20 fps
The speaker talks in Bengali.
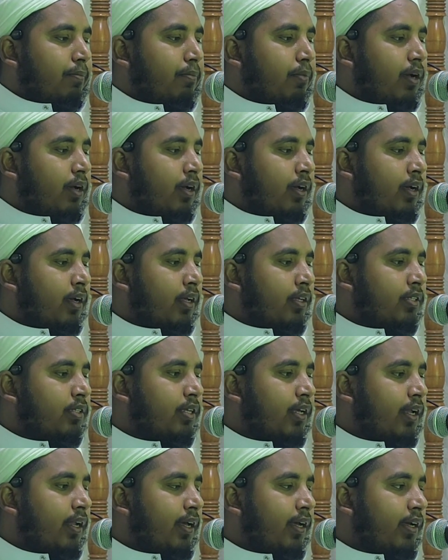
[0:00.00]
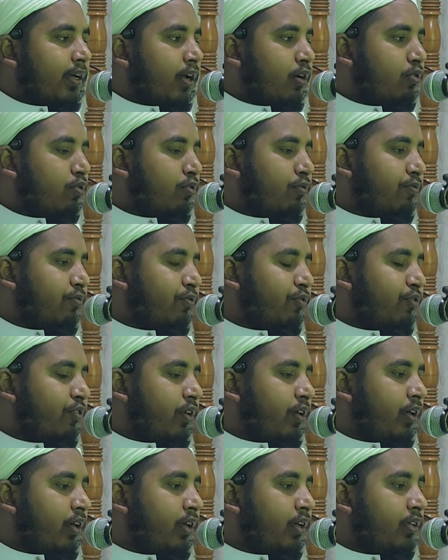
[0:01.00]
ما سلككم
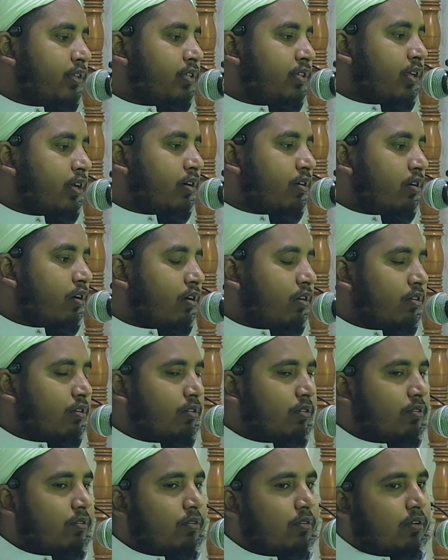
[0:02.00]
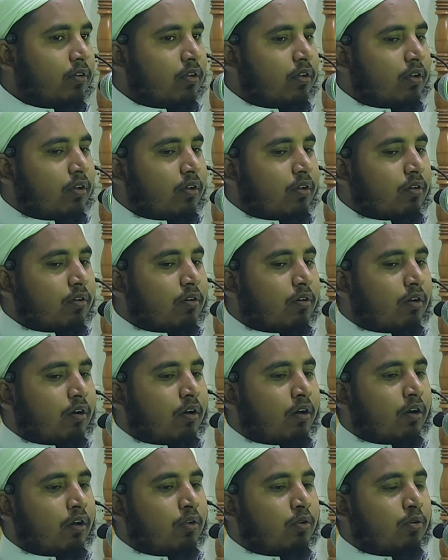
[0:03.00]
في سقر
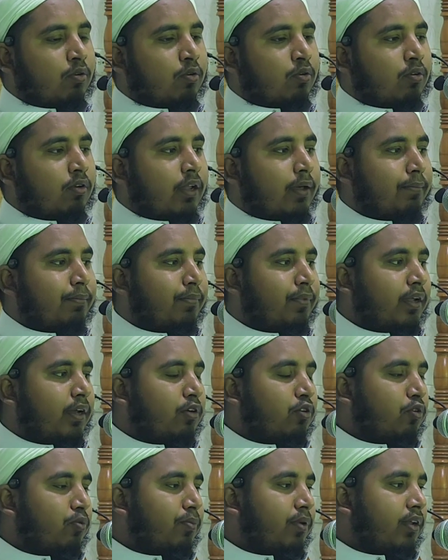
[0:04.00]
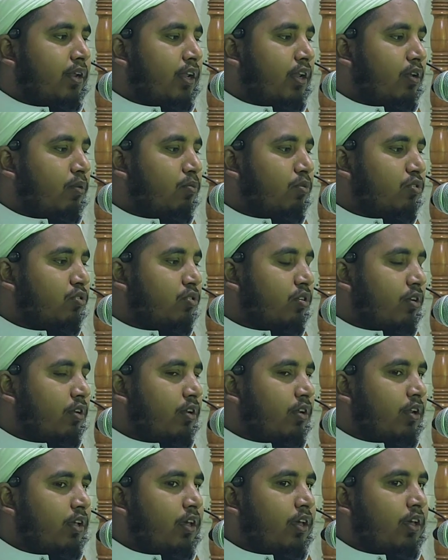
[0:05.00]
قالوا لم نك من
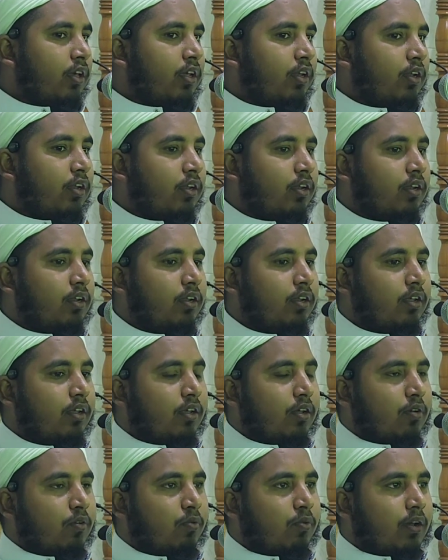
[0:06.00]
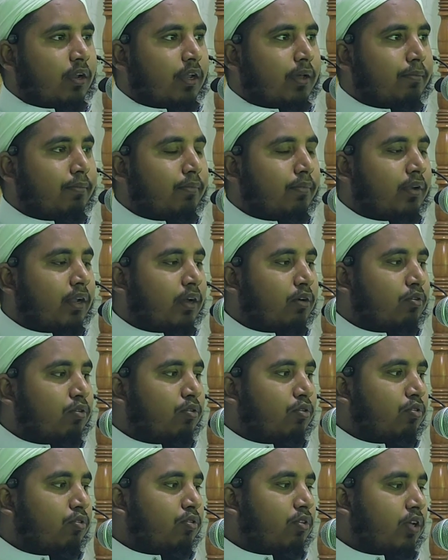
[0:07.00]
المصلين ولم نك
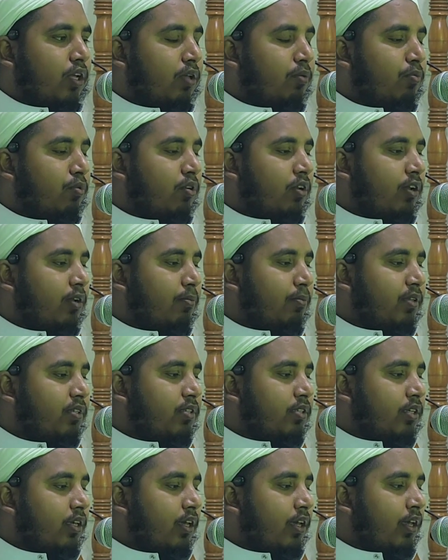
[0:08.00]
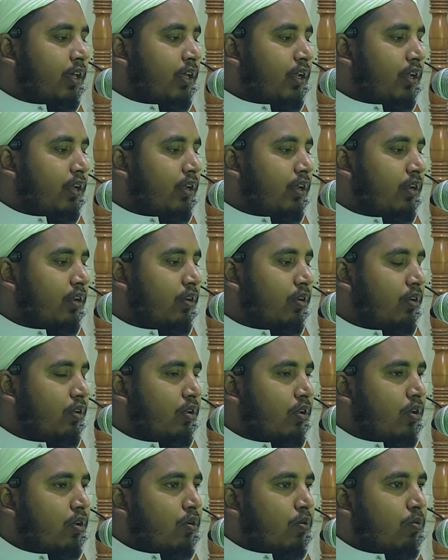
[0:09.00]
نطعم المسكين
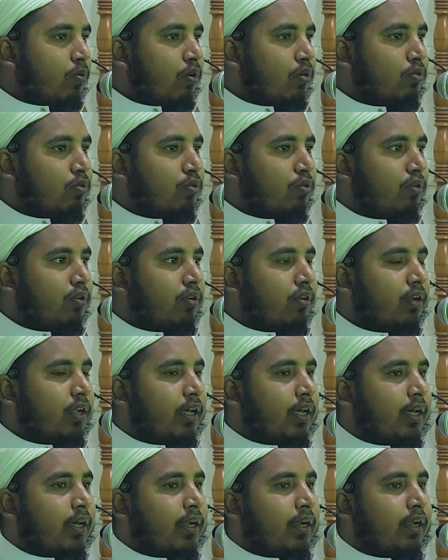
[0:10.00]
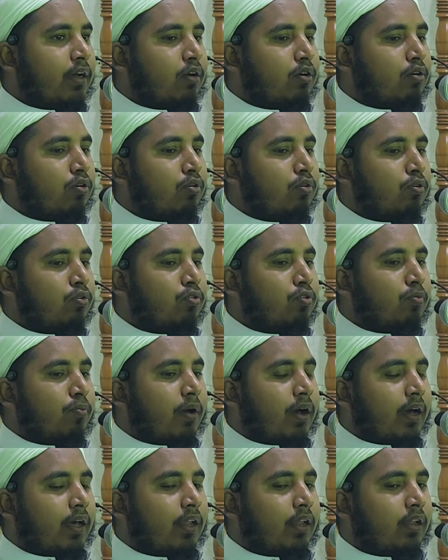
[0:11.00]
وكنا نخوض
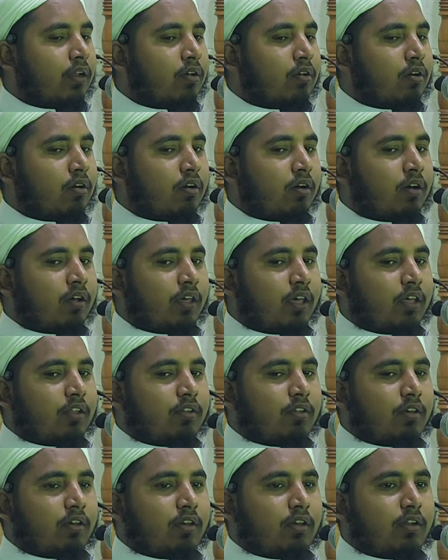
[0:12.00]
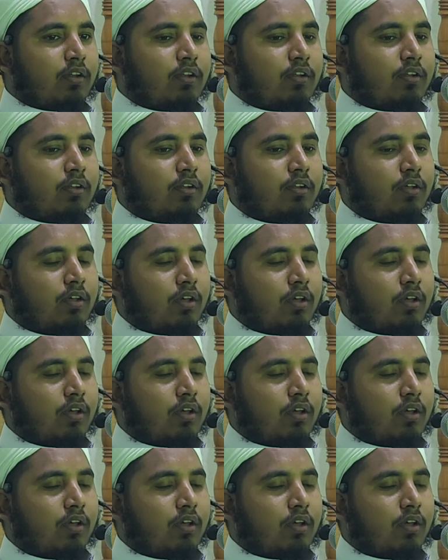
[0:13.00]
مع الخائضين